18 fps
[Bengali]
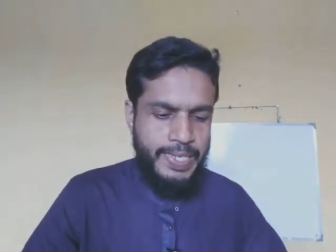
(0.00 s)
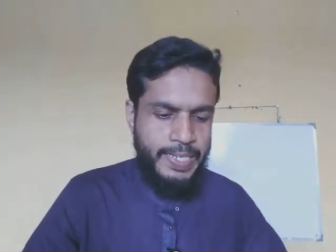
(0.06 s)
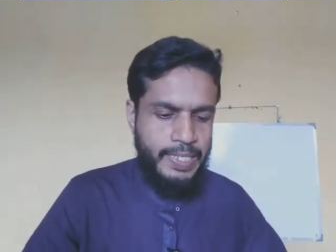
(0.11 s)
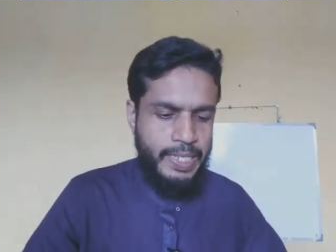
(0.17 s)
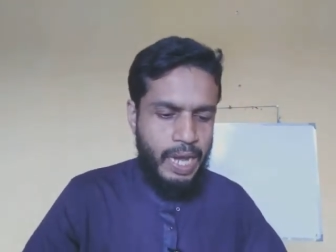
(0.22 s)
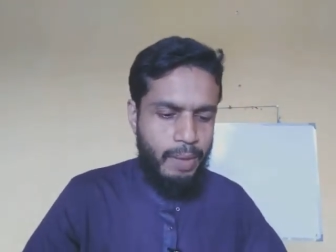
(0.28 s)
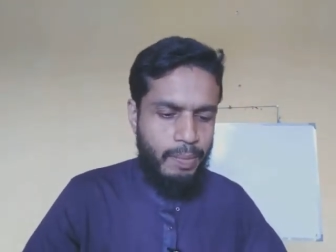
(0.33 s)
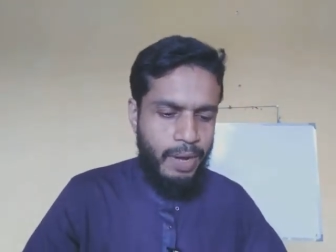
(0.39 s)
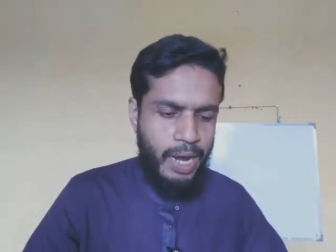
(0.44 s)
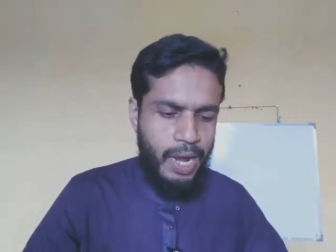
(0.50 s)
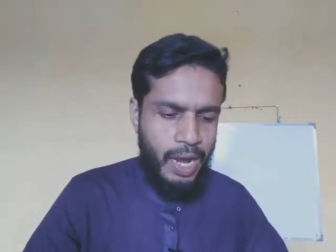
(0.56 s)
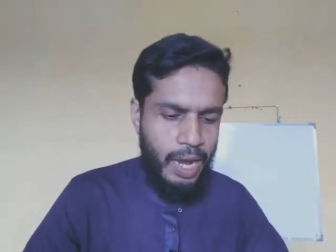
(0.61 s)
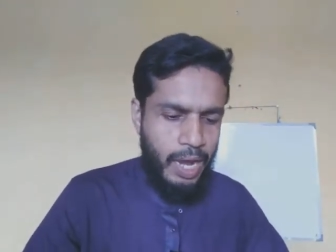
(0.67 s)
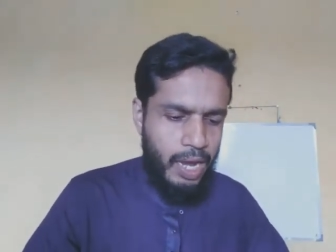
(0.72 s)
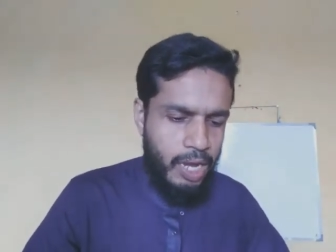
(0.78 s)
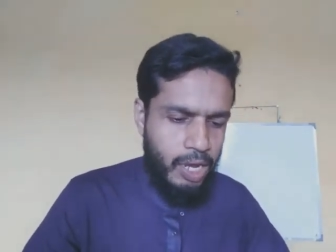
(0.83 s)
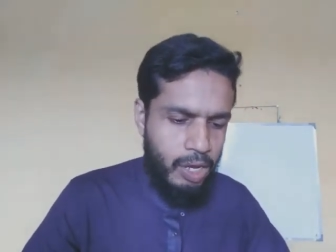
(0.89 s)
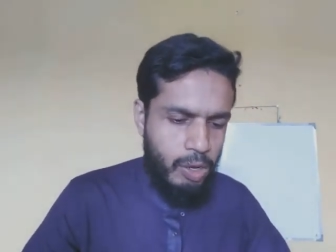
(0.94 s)
ইজাবা
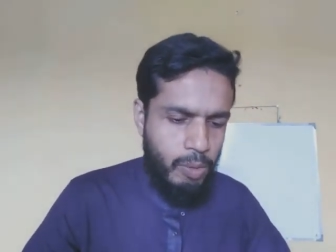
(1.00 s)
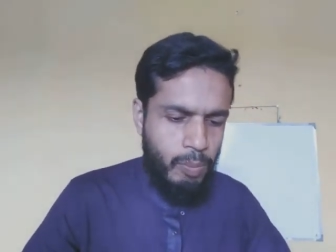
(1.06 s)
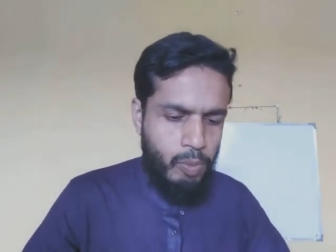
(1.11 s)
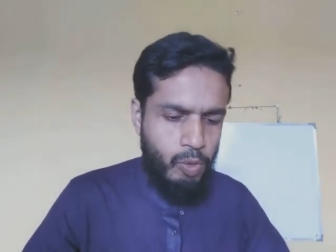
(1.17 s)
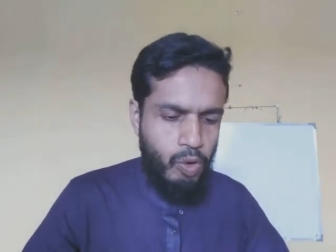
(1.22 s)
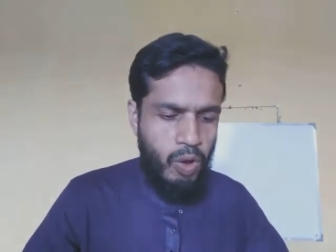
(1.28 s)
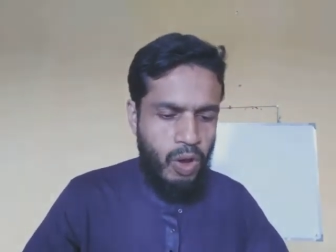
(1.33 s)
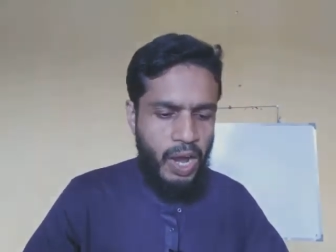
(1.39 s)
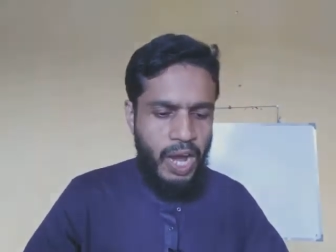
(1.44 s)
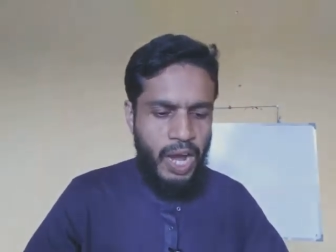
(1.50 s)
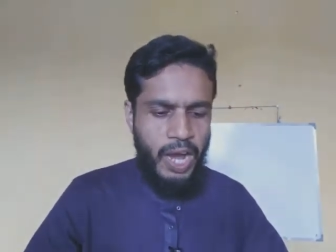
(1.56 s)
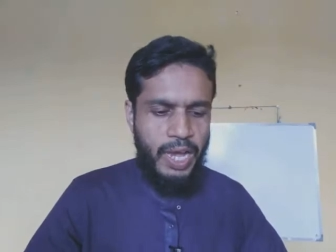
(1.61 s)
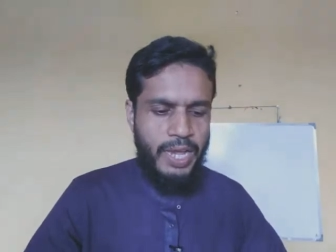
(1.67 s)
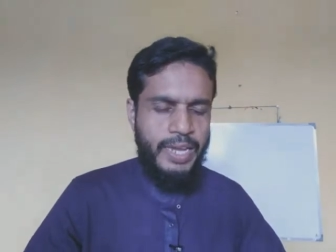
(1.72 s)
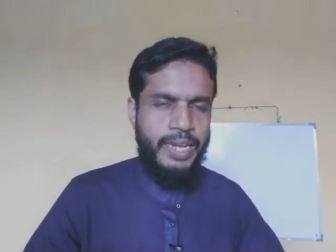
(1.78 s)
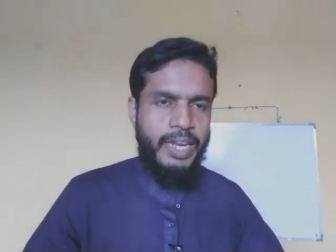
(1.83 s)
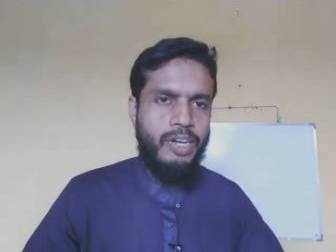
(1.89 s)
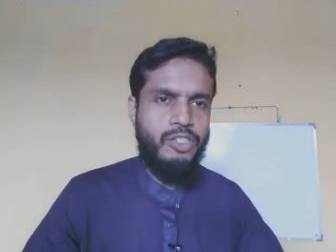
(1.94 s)
পুলোয়া
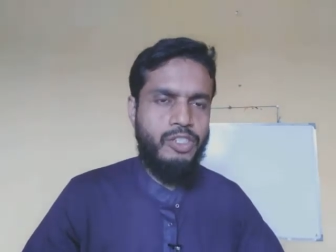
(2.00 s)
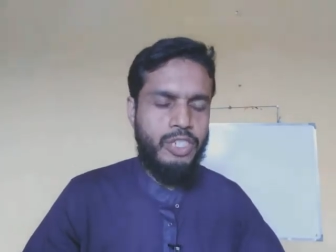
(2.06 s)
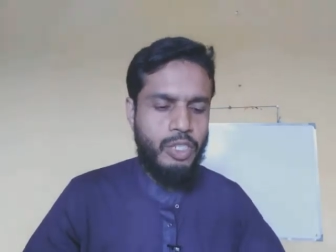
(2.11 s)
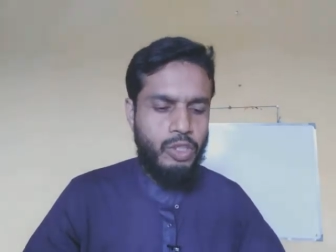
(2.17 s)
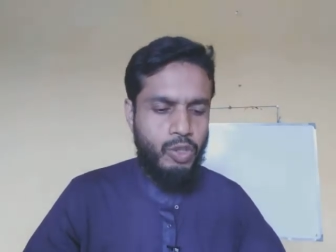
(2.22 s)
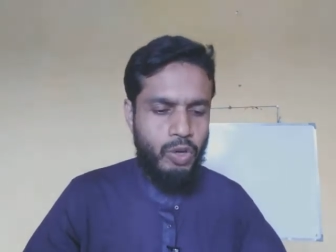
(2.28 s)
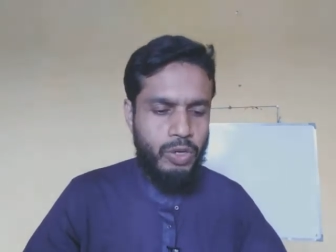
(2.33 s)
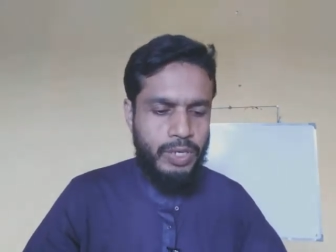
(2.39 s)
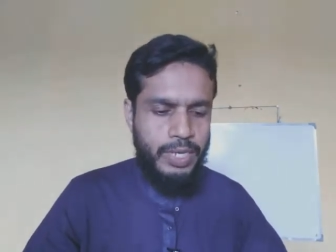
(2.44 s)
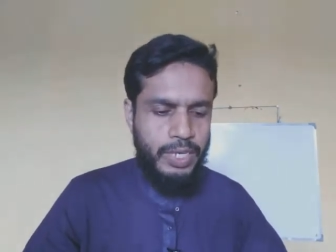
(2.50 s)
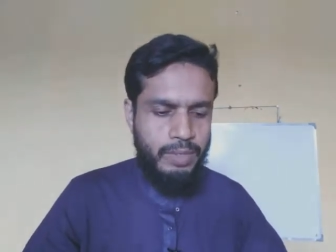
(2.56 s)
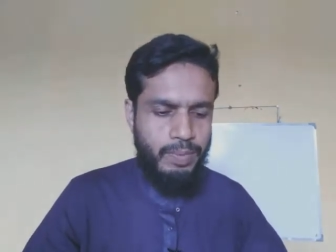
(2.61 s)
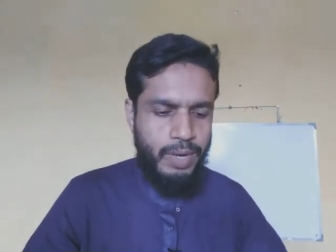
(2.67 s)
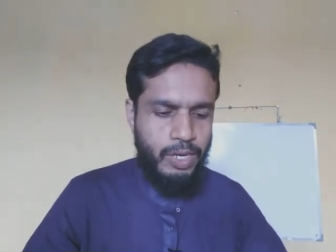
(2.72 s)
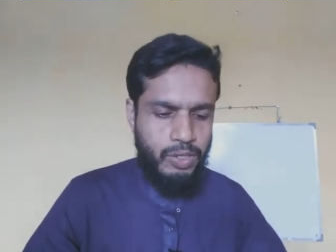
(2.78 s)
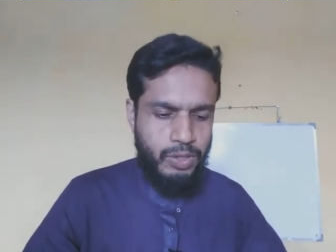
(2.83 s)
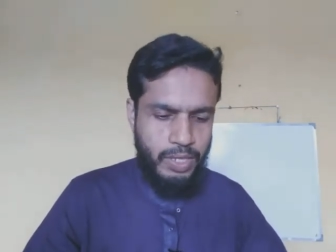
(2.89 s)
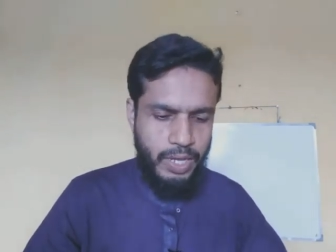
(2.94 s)
এরা হচ্ছে দক্ষিণ
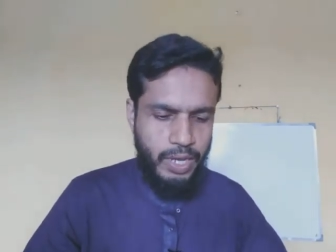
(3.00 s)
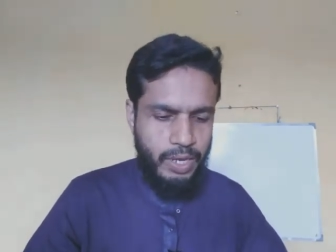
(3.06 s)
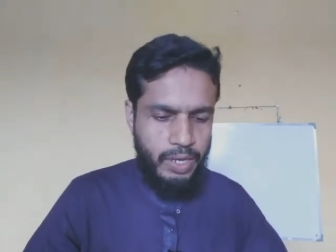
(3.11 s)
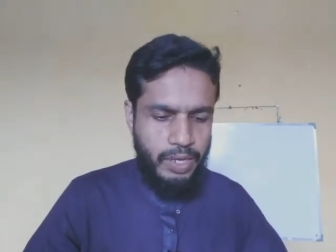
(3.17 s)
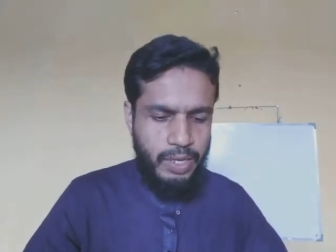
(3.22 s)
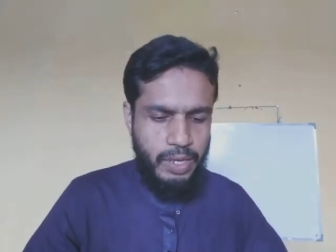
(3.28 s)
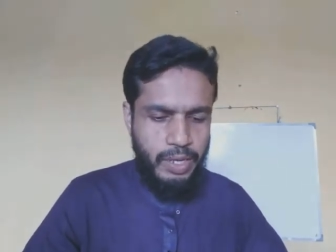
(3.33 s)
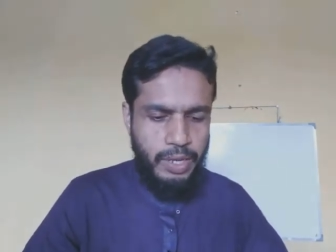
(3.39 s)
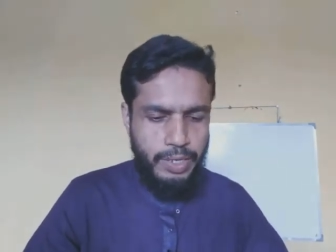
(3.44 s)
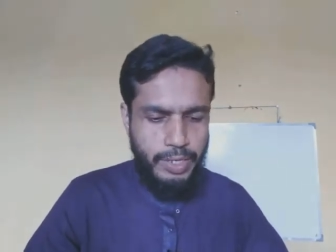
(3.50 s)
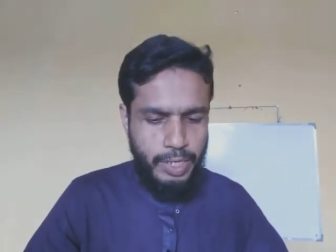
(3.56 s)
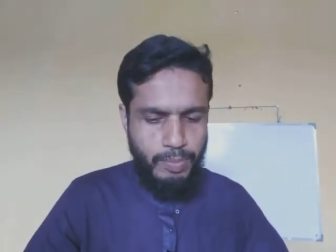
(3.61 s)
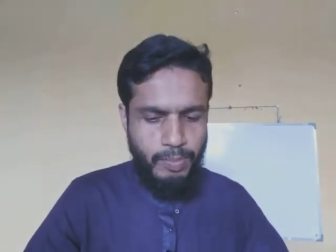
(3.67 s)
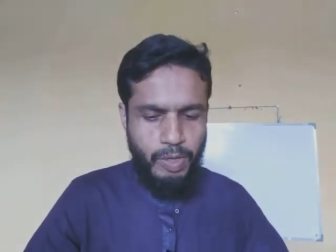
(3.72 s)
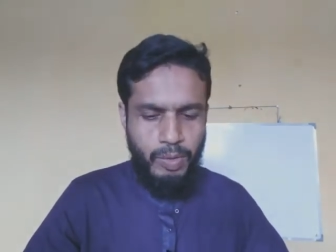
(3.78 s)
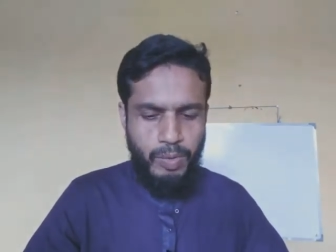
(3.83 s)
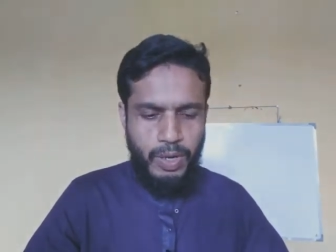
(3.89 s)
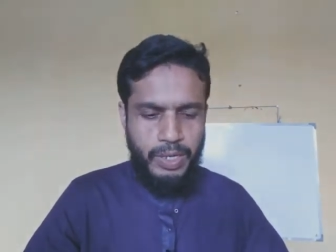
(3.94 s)
ভারতের
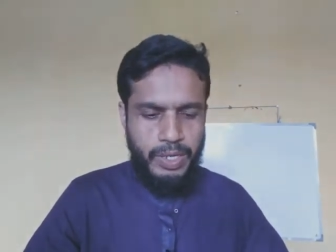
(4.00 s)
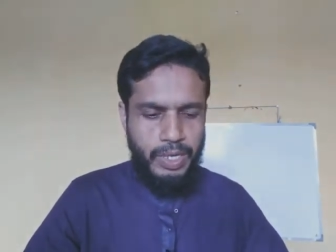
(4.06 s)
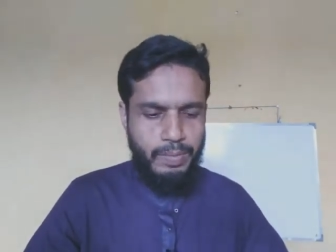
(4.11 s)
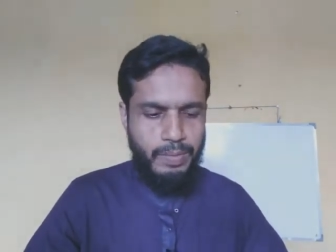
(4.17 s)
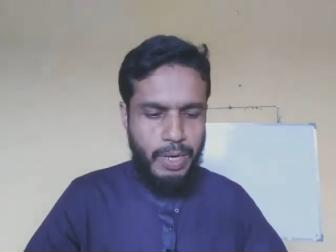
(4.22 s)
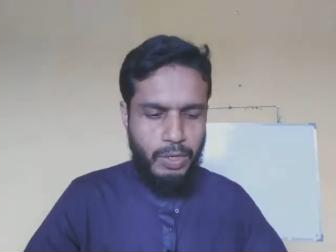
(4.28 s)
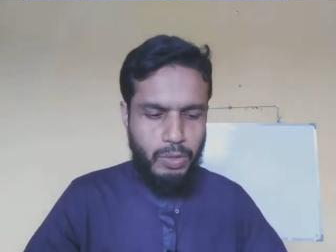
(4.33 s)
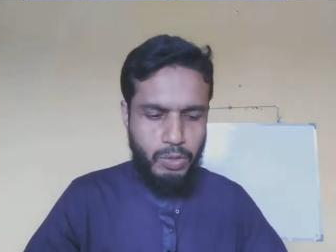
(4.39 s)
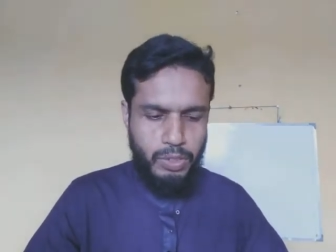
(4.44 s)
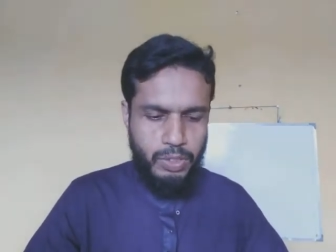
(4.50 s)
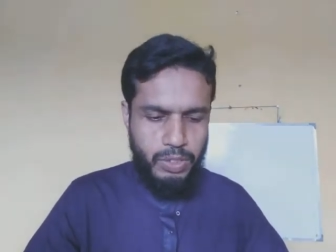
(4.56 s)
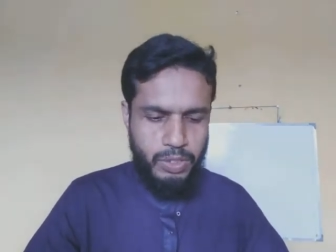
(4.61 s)
নিম্নবর্গের মানুষ